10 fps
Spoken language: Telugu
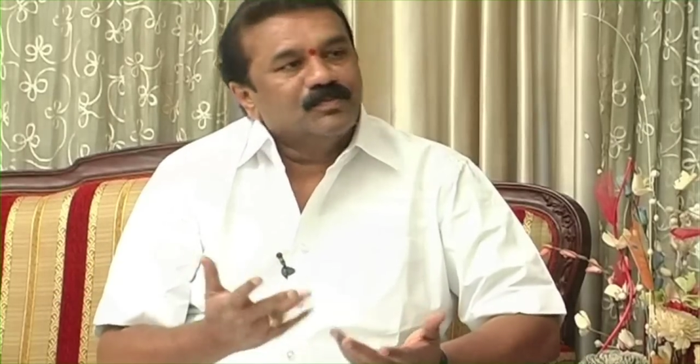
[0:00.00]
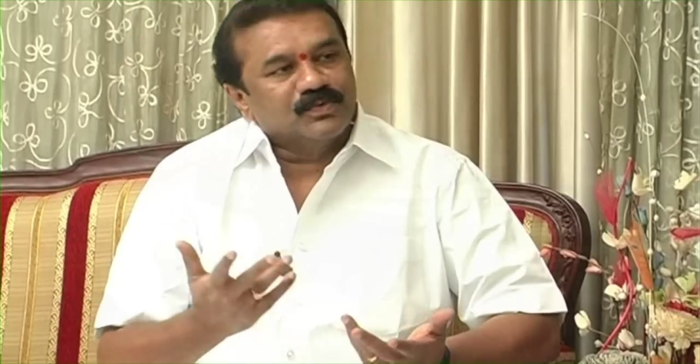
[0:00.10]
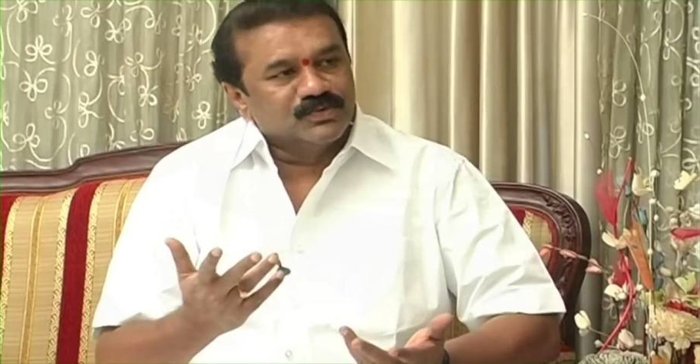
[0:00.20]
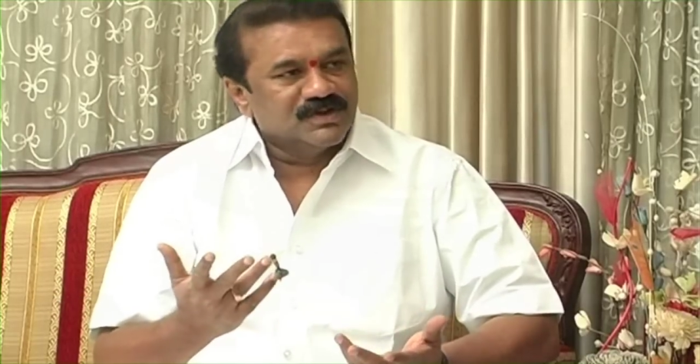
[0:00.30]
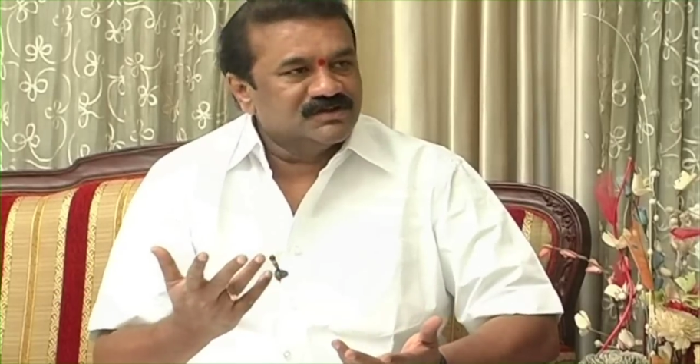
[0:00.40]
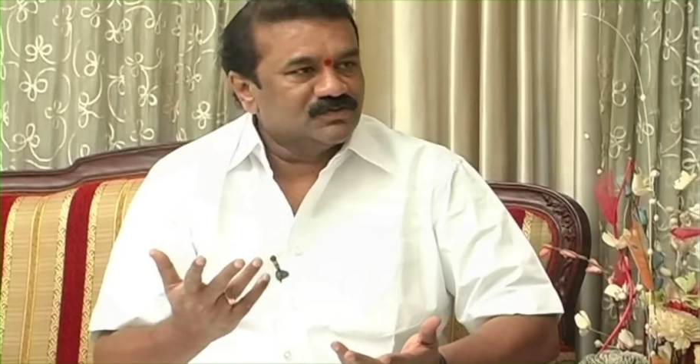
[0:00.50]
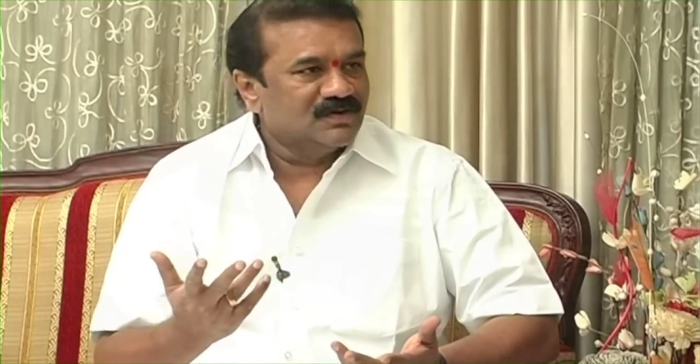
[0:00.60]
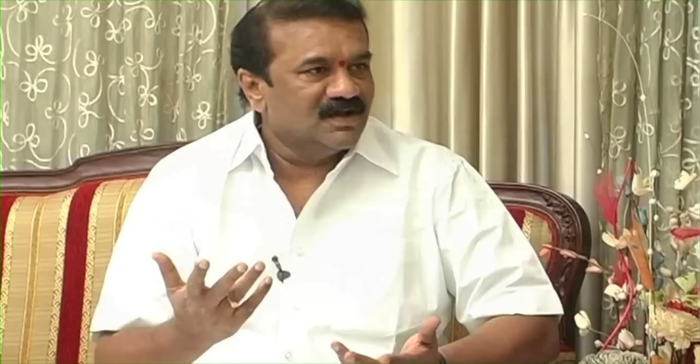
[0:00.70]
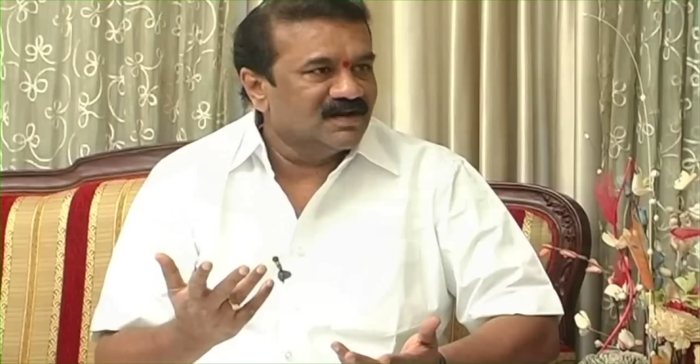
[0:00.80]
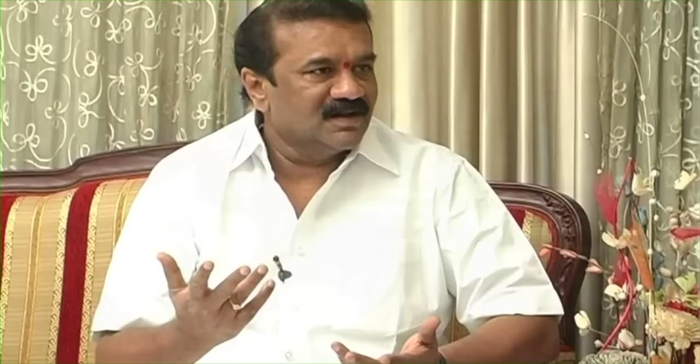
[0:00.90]
ప్రూవ్
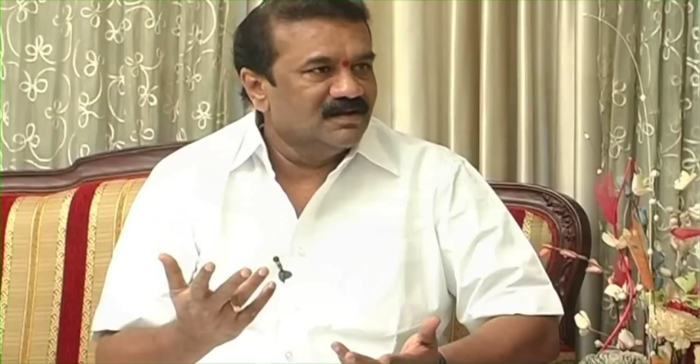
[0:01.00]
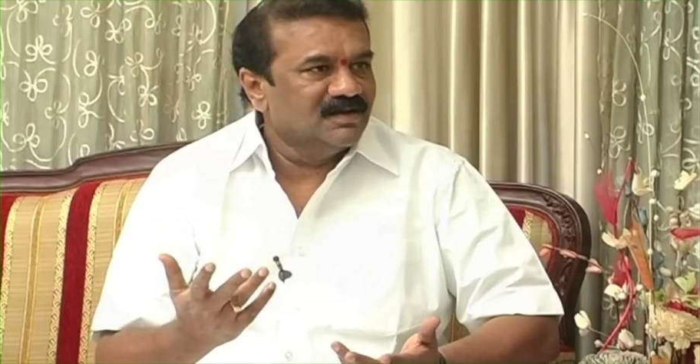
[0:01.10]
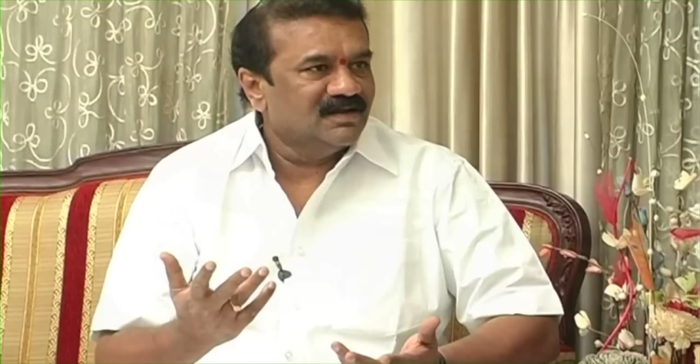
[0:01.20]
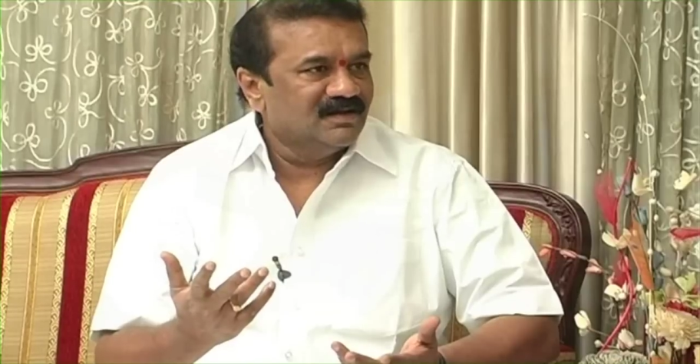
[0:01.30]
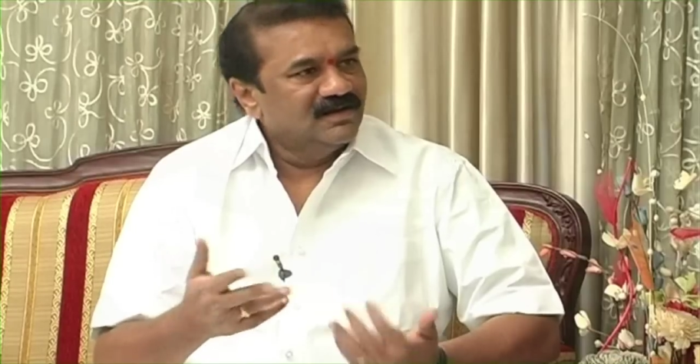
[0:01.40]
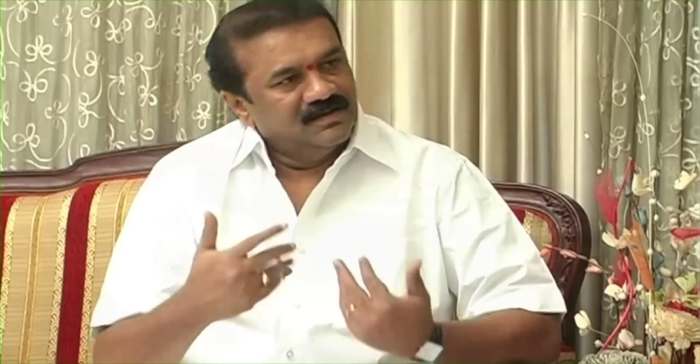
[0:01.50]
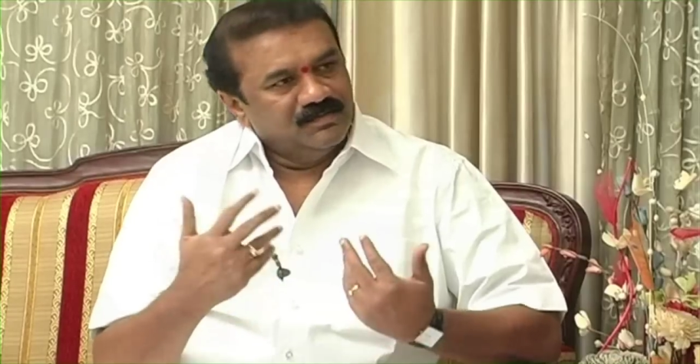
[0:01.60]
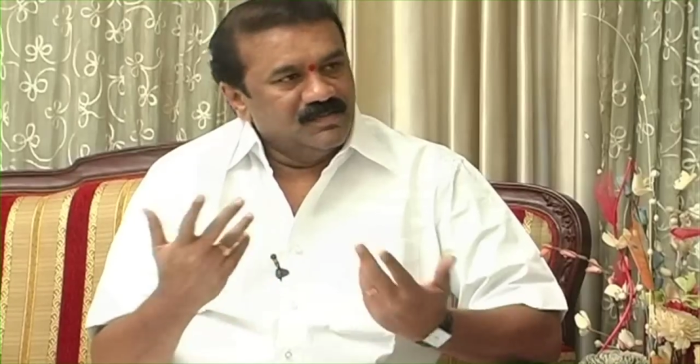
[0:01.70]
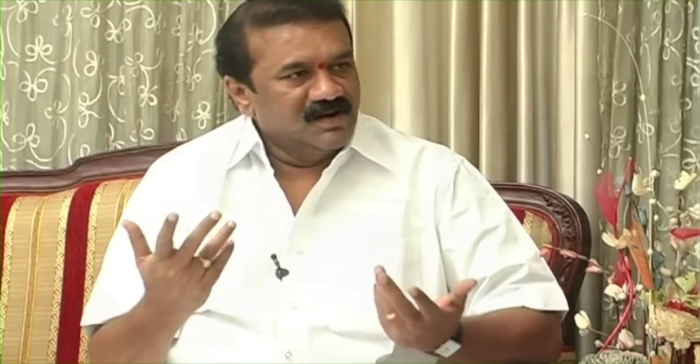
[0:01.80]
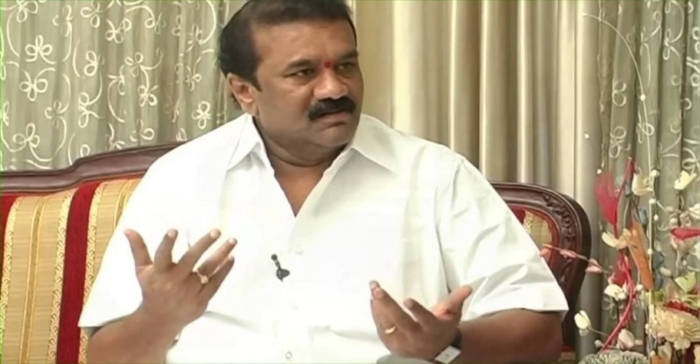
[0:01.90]
చేసుకోవడానికి
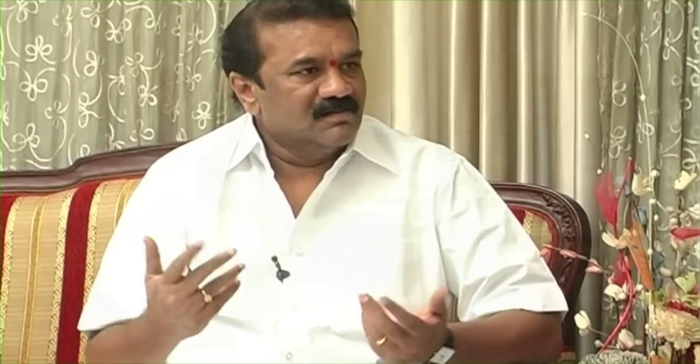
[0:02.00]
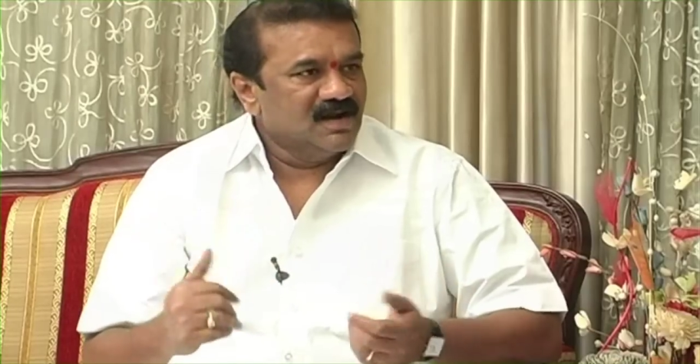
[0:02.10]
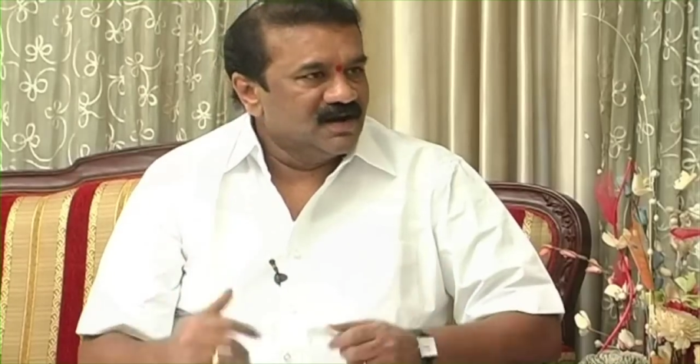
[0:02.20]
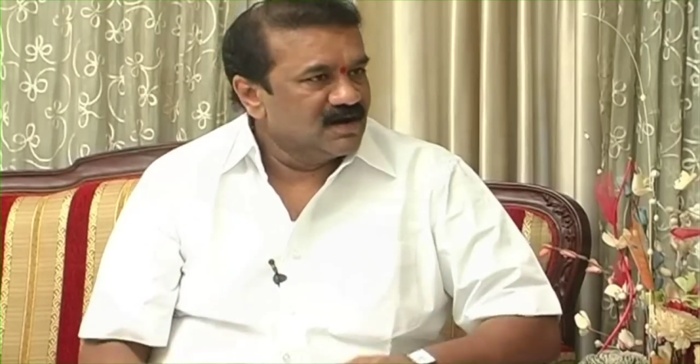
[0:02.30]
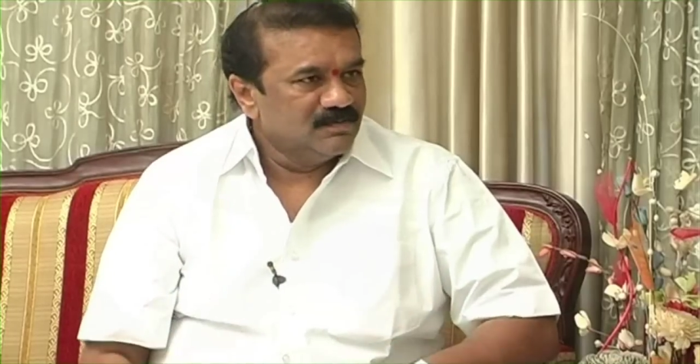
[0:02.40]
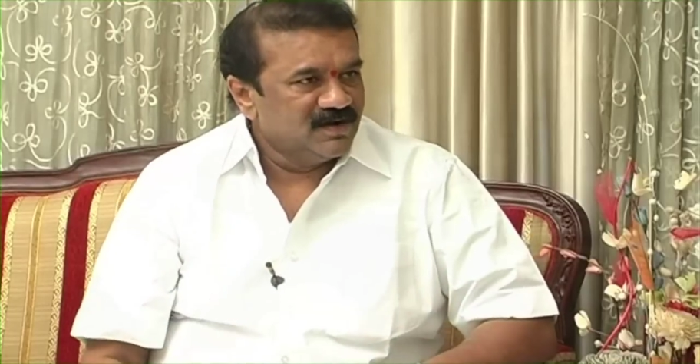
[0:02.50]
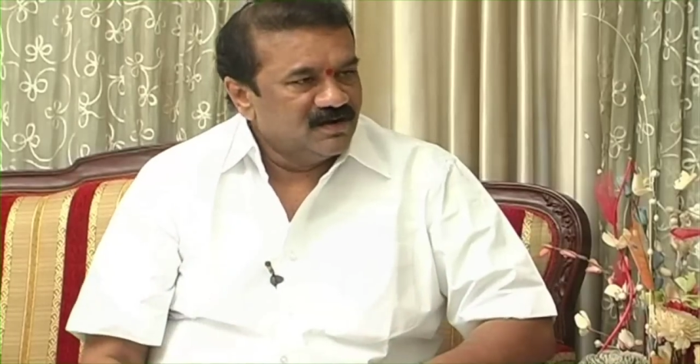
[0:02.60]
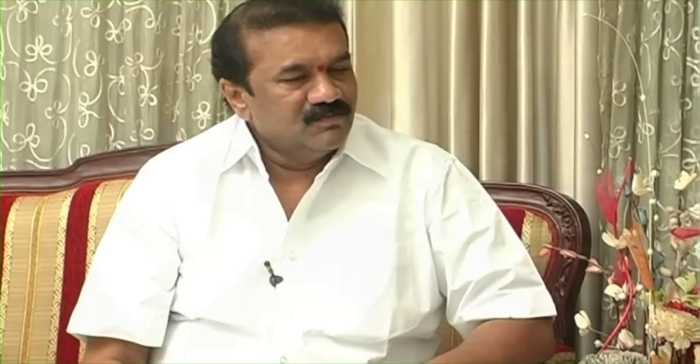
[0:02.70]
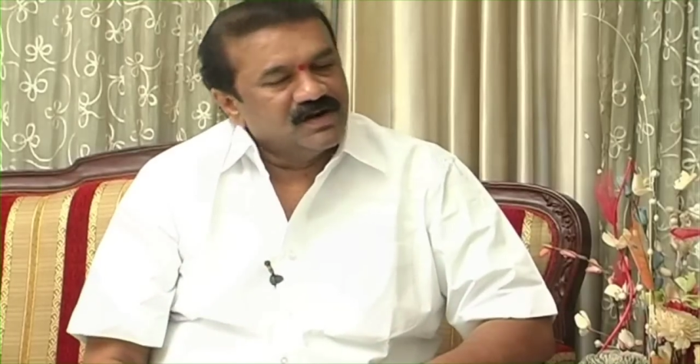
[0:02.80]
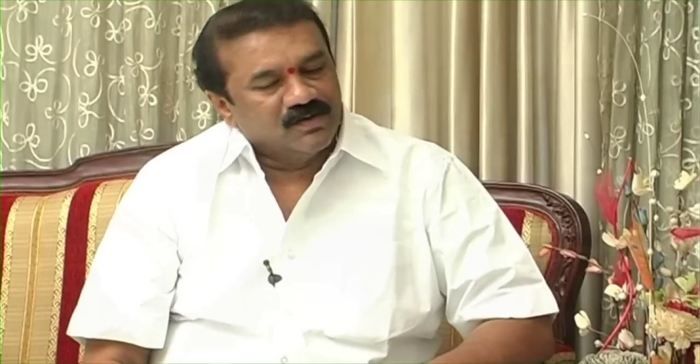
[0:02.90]
మనకు
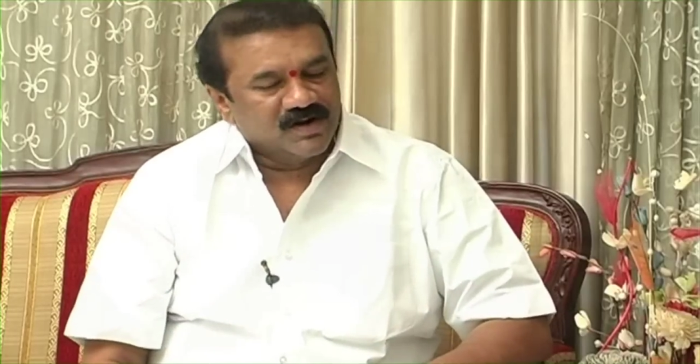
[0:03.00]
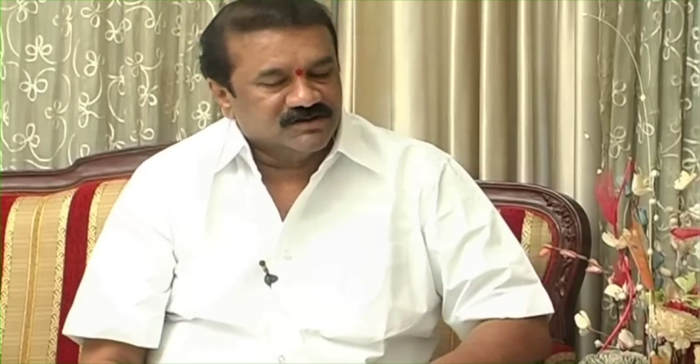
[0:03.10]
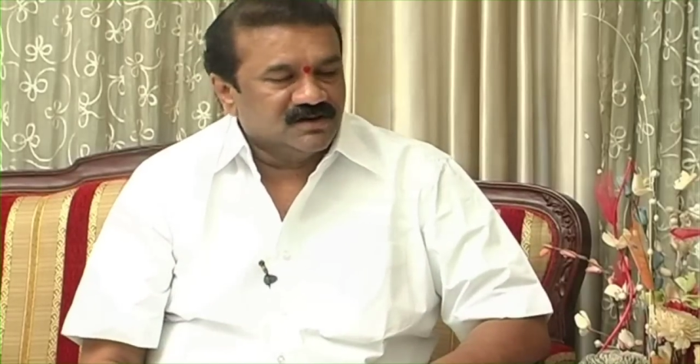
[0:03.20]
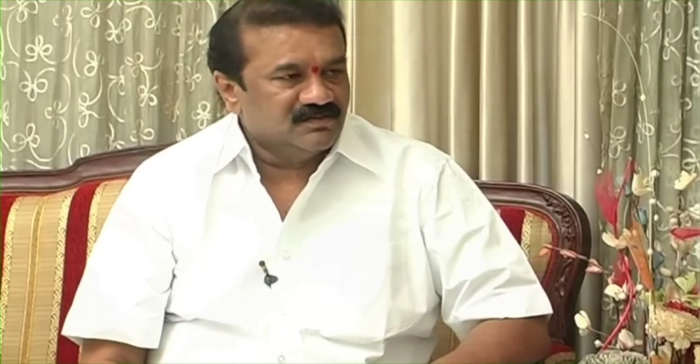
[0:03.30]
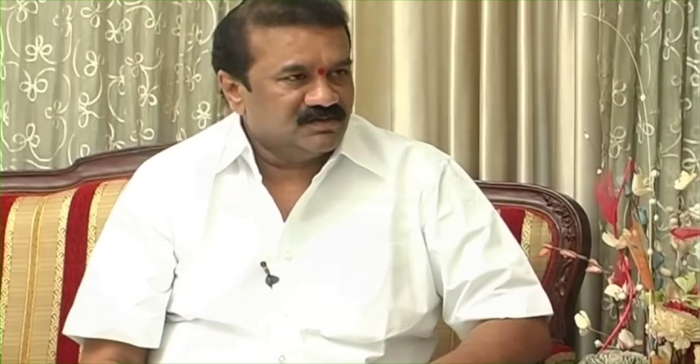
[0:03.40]
అనేకమైనటువంటి అవకాశాలు